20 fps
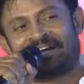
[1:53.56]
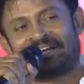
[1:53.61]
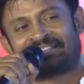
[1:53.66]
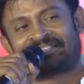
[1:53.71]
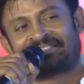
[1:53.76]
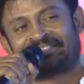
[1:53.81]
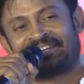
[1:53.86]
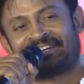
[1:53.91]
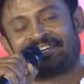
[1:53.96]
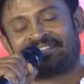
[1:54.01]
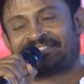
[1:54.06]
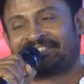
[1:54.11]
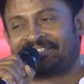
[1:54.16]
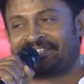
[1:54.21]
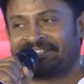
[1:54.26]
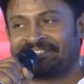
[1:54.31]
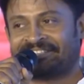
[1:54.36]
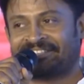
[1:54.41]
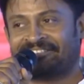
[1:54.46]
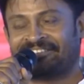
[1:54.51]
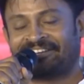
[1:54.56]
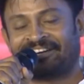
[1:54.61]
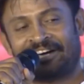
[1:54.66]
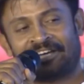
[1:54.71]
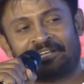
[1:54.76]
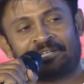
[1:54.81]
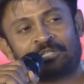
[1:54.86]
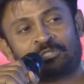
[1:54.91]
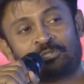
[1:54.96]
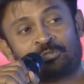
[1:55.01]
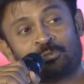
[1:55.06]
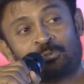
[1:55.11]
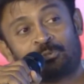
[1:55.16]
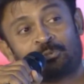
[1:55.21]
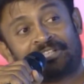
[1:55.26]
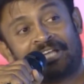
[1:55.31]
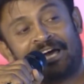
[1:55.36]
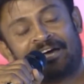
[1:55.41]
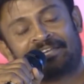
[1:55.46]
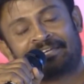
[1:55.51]
మెగాస్టార్ చిరంజీవి గారిని
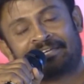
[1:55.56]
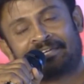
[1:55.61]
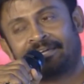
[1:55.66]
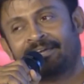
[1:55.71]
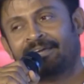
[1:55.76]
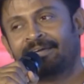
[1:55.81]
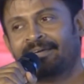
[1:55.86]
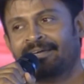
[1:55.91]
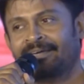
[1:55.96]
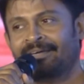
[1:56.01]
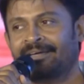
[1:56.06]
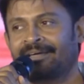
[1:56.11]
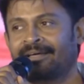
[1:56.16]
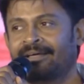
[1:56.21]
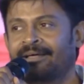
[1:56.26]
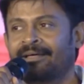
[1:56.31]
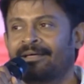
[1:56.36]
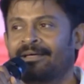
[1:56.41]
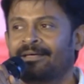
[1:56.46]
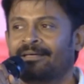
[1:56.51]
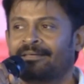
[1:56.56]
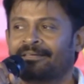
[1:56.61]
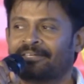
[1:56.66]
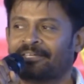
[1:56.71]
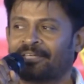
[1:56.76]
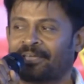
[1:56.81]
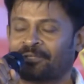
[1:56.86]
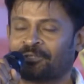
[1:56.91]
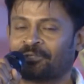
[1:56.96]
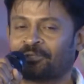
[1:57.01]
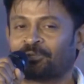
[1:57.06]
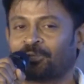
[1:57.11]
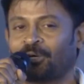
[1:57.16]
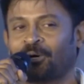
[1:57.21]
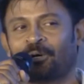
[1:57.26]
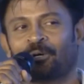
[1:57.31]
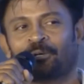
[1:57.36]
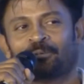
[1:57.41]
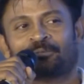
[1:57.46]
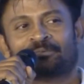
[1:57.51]
చూడడానికి
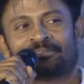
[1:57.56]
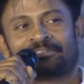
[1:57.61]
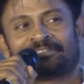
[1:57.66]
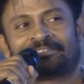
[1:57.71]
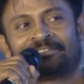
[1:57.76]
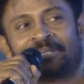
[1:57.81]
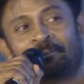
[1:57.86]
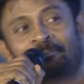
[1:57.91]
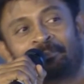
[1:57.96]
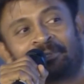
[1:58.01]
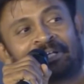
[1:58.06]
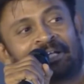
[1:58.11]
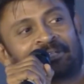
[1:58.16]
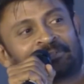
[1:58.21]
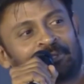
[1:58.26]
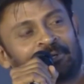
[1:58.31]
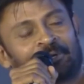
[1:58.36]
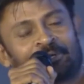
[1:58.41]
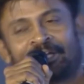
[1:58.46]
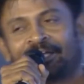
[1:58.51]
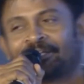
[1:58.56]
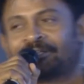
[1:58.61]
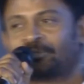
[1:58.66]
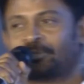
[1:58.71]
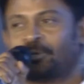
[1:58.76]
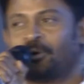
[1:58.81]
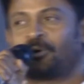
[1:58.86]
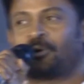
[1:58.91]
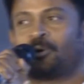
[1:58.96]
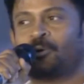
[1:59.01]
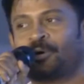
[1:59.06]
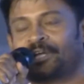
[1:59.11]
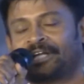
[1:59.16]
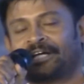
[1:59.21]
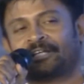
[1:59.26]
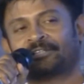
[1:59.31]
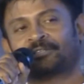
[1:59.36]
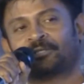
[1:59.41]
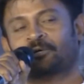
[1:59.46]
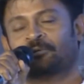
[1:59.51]
ఎంతో తపనతో ఎంతో
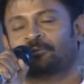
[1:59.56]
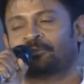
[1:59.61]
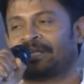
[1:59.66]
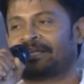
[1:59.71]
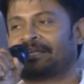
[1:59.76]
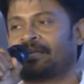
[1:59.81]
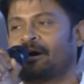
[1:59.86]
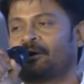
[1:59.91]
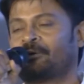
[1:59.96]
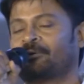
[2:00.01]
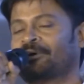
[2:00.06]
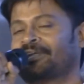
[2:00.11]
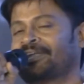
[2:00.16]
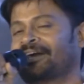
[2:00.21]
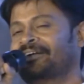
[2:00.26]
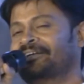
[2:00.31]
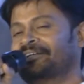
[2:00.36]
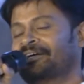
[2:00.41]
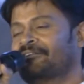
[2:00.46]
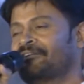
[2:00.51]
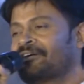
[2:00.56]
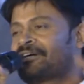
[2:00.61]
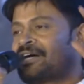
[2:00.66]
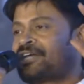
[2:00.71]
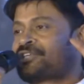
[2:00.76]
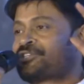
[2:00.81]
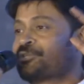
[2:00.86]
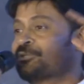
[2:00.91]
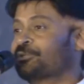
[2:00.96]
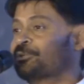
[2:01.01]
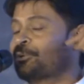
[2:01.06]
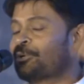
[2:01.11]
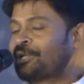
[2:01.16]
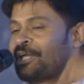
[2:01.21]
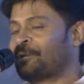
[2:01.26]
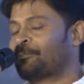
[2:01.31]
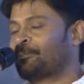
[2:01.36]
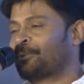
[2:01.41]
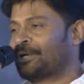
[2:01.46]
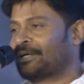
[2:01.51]
కోరికతో ఉన్న నాకు అలాంటి అవకాశం
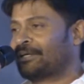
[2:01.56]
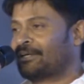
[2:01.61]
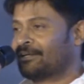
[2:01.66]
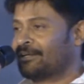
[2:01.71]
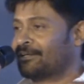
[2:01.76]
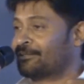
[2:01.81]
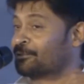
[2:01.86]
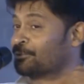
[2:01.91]
దొరికిపోయి